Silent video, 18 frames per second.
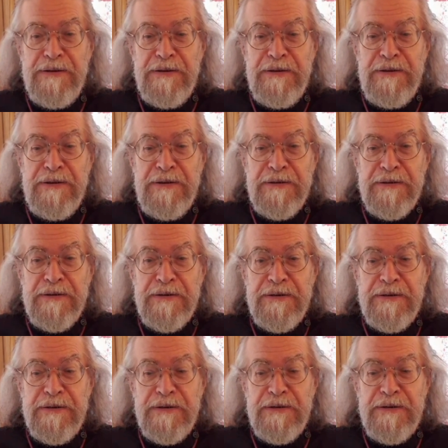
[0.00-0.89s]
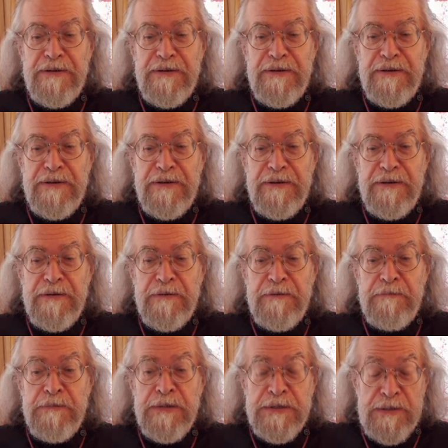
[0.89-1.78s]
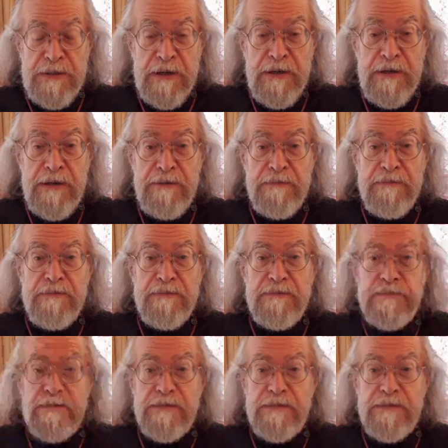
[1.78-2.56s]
И мы знаем,